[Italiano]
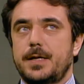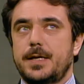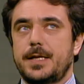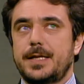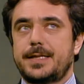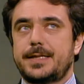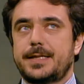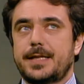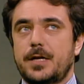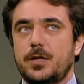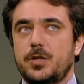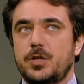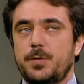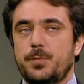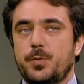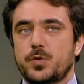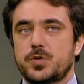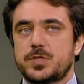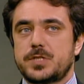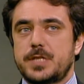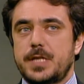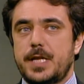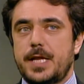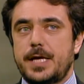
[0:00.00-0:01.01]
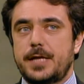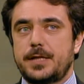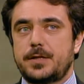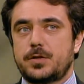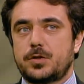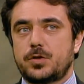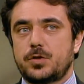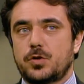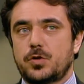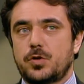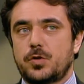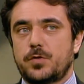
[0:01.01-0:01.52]
il taglio dei posti
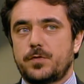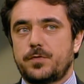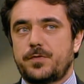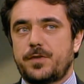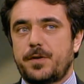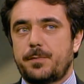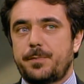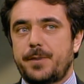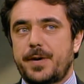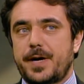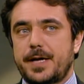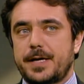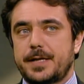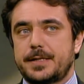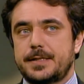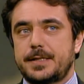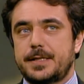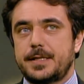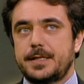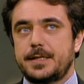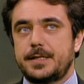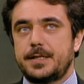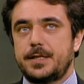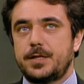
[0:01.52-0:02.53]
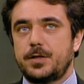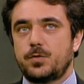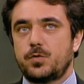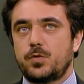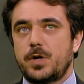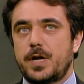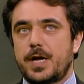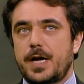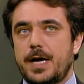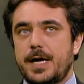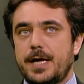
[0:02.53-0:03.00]
letto fa parte di una